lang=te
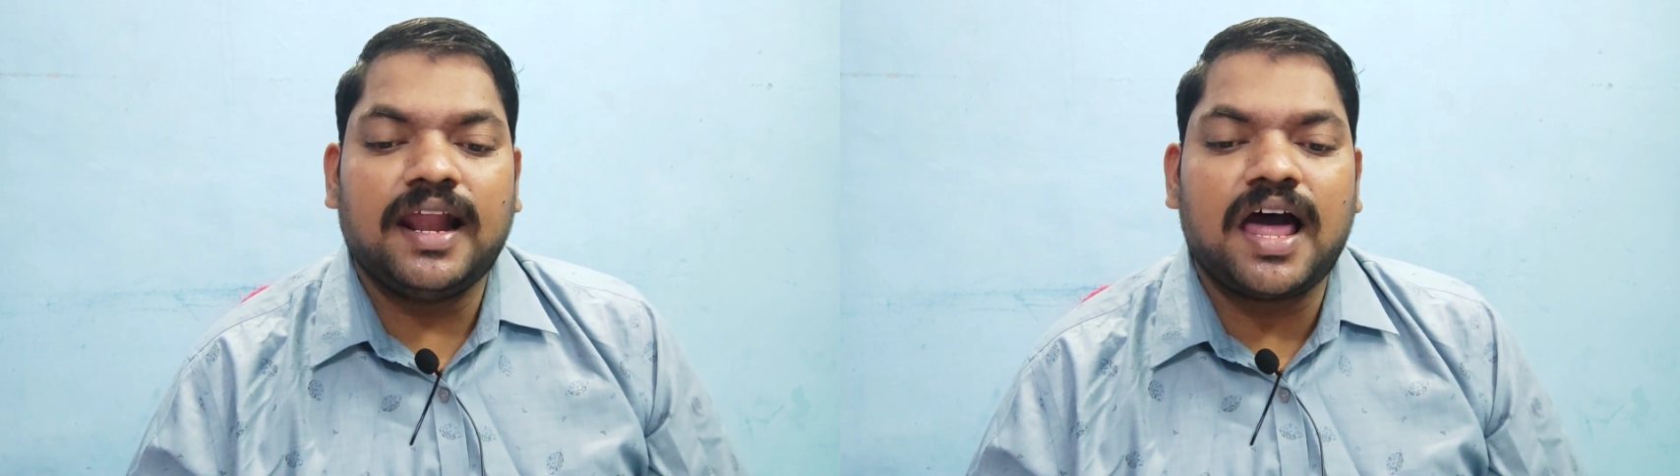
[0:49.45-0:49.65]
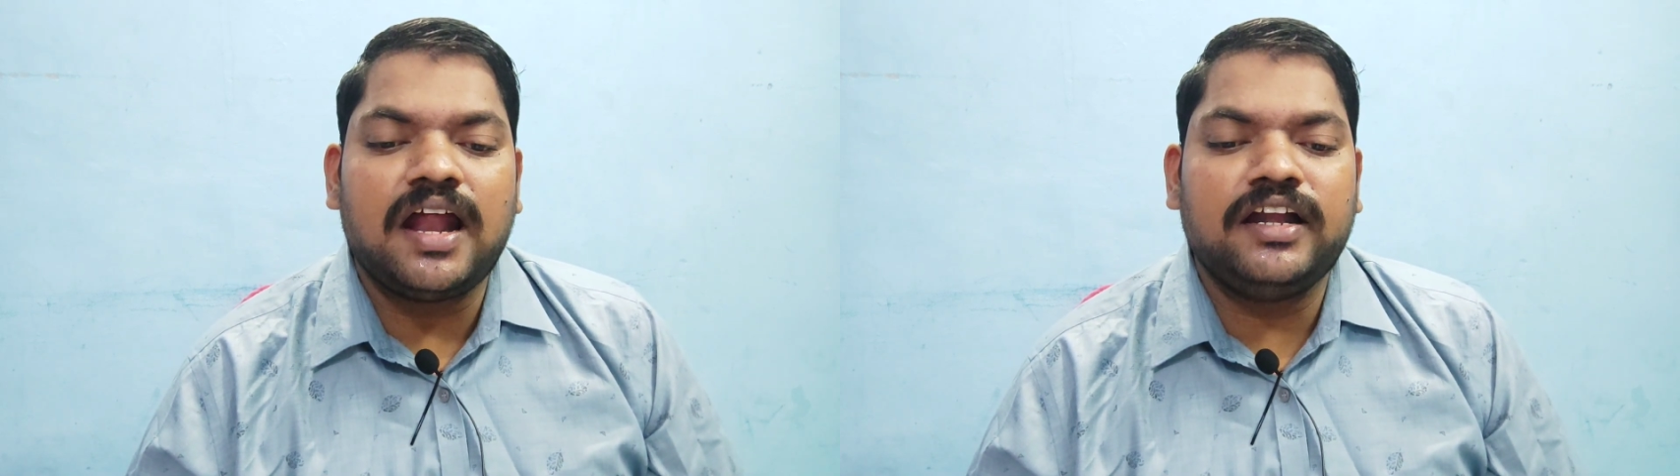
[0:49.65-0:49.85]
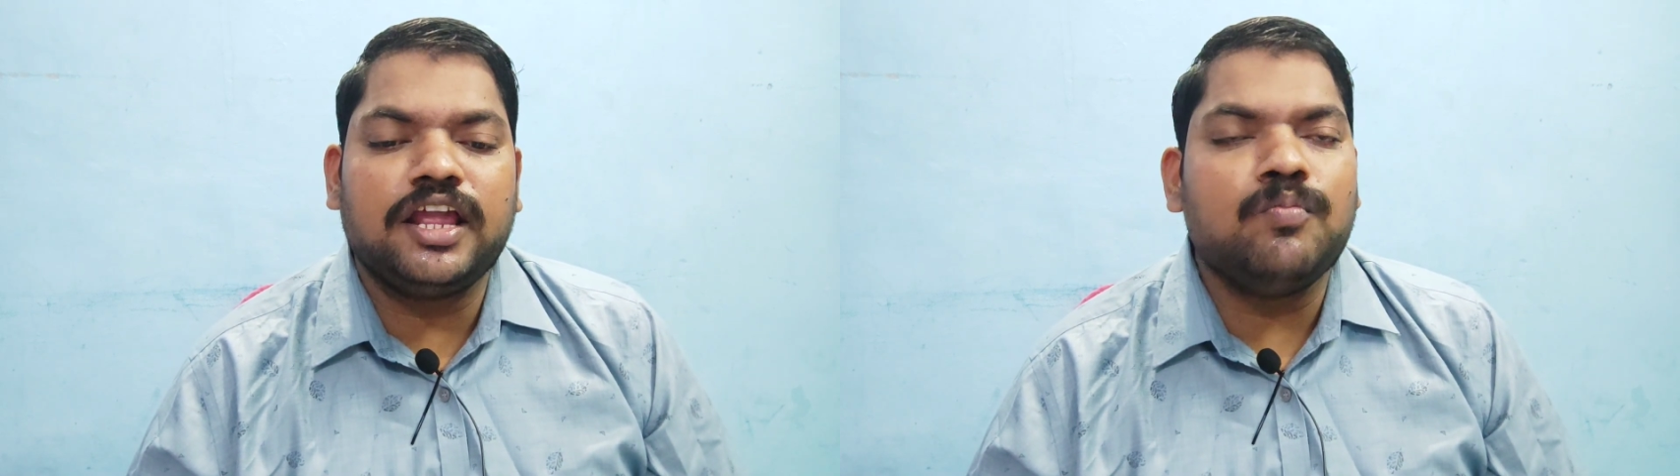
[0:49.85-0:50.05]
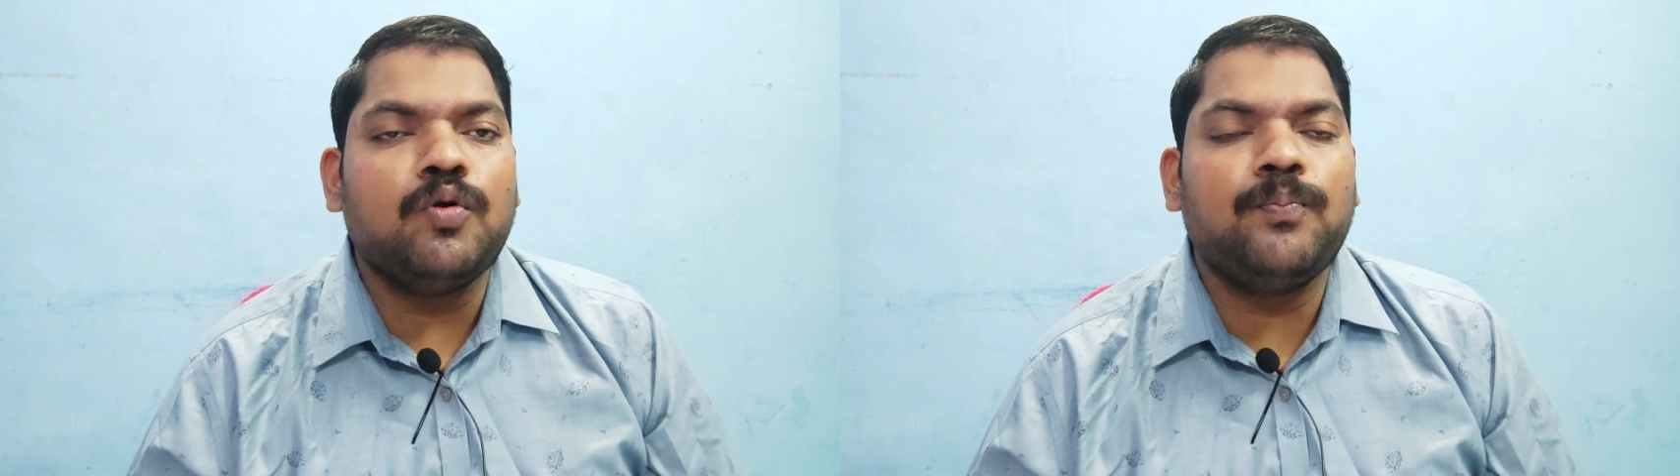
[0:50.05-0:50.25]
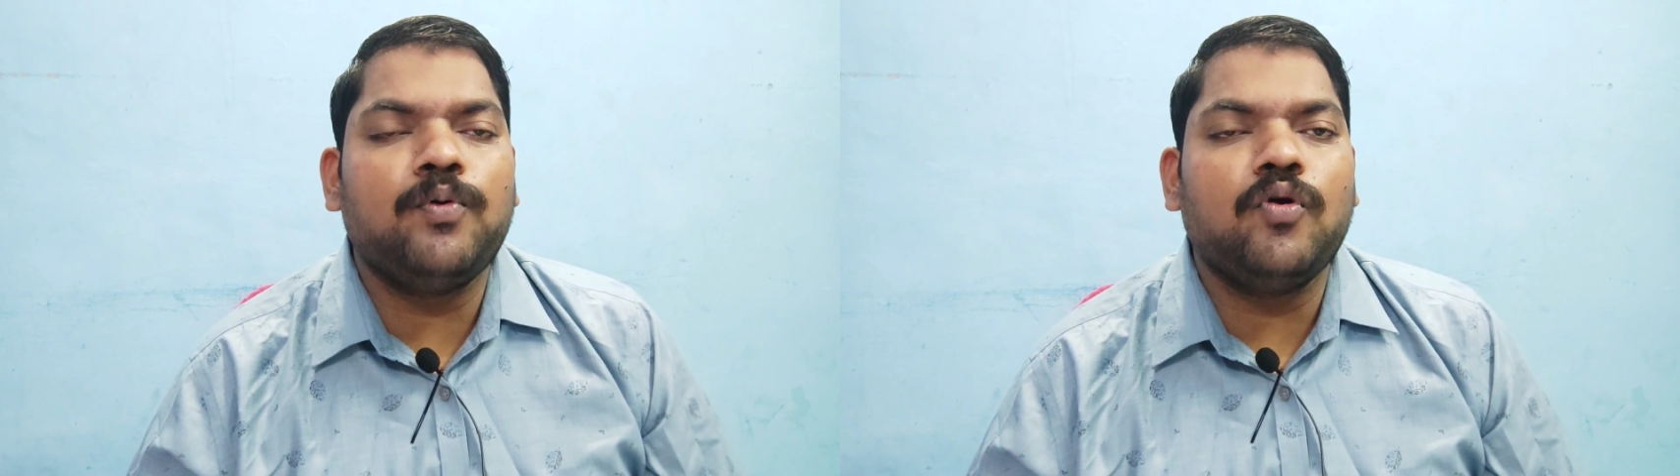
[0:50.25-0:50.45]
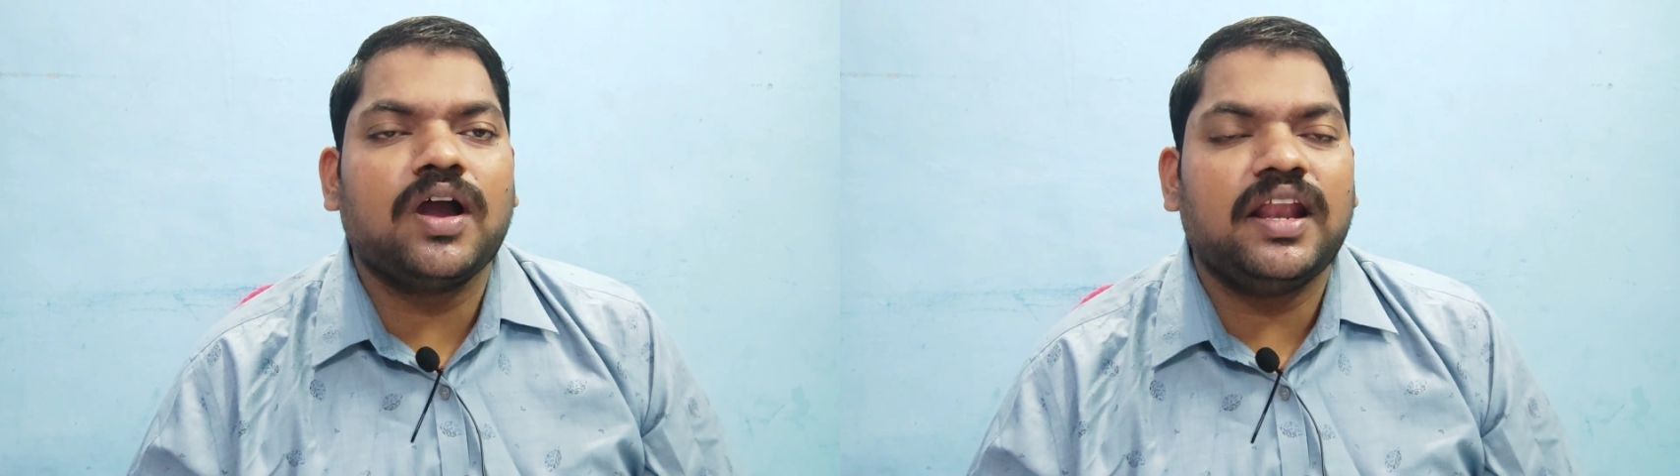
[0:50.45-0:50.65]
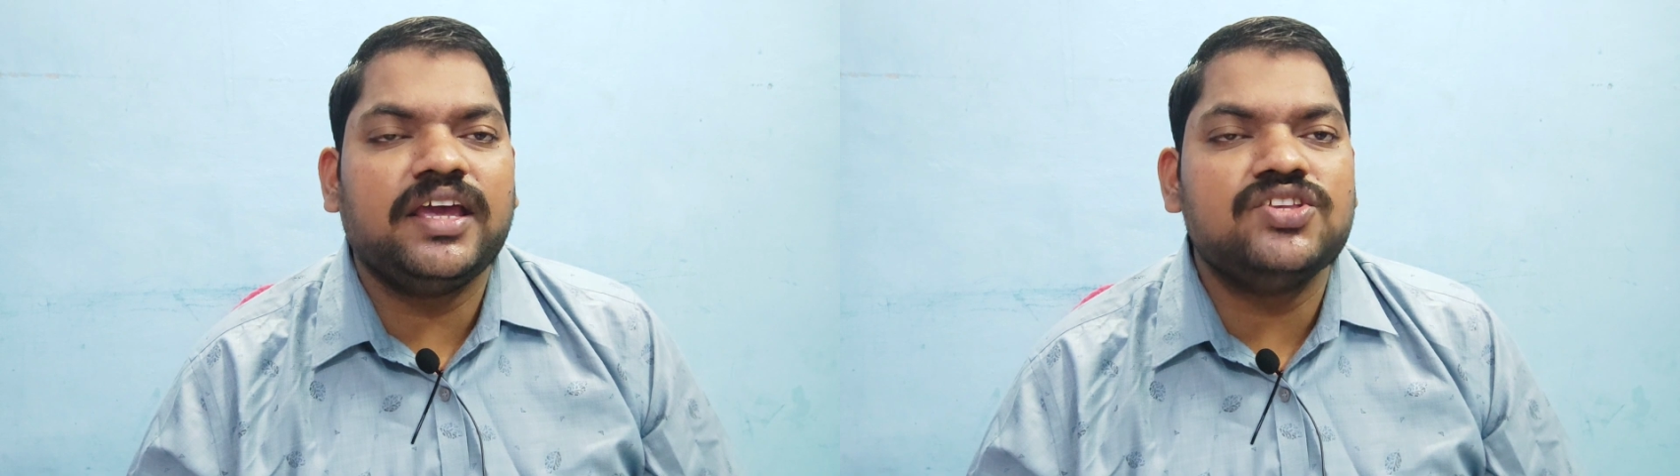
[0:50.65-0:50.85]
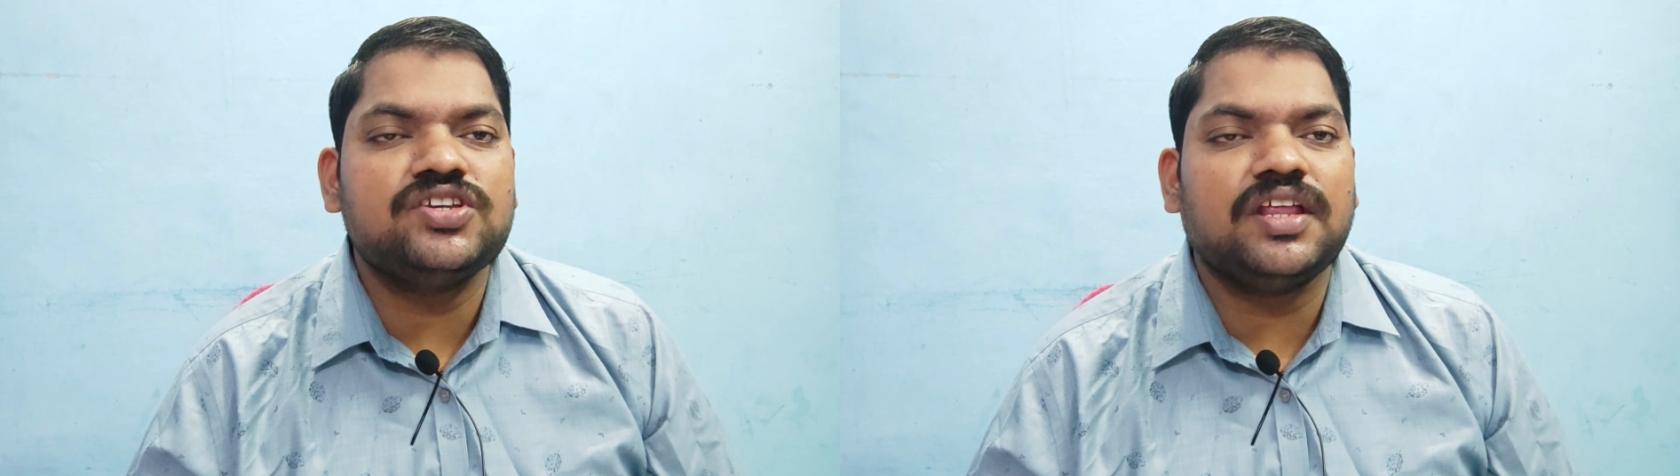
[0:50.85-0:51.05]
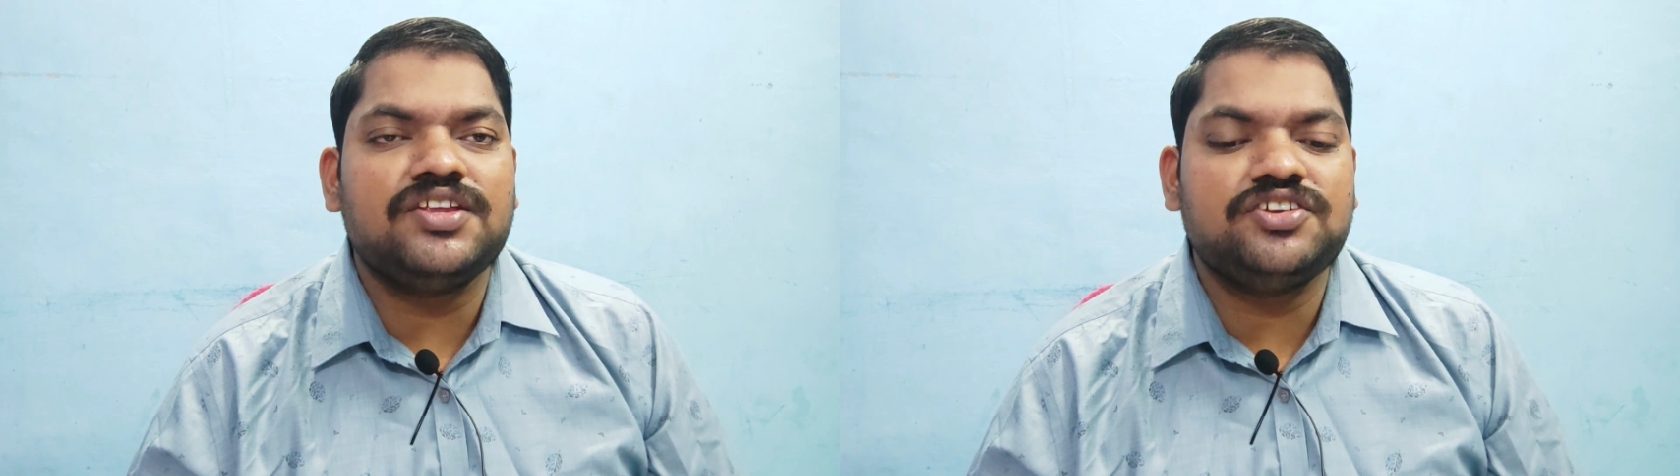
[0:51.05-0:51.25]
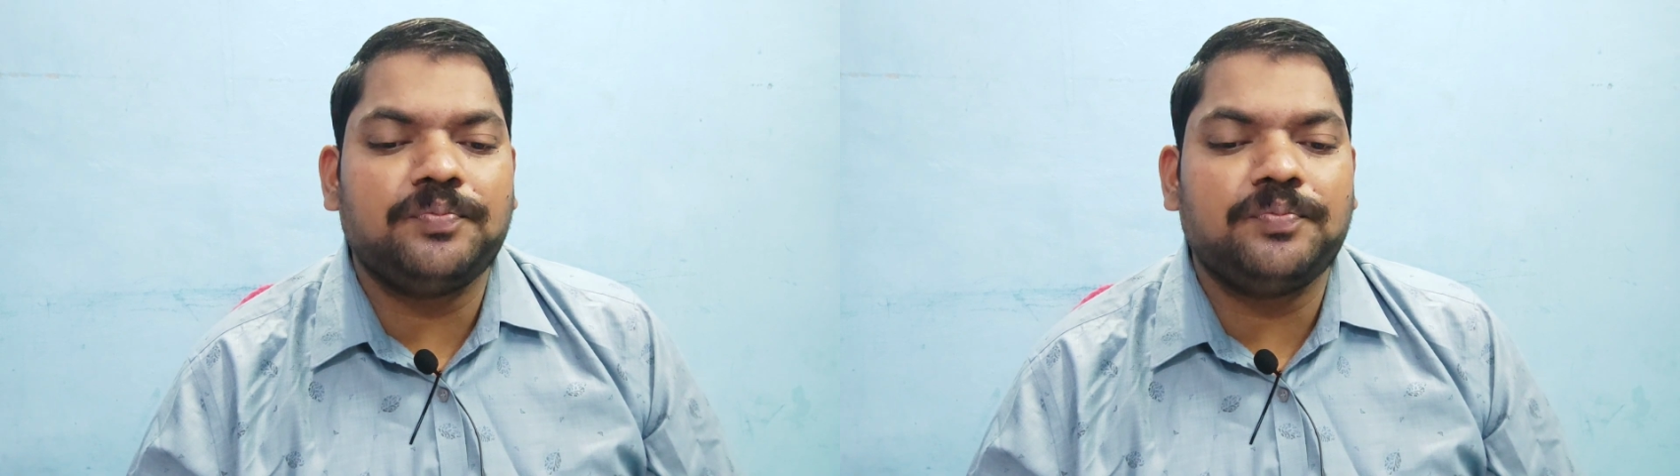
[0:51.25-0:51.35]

ఎలాంటి ముప్పు కలిగించదని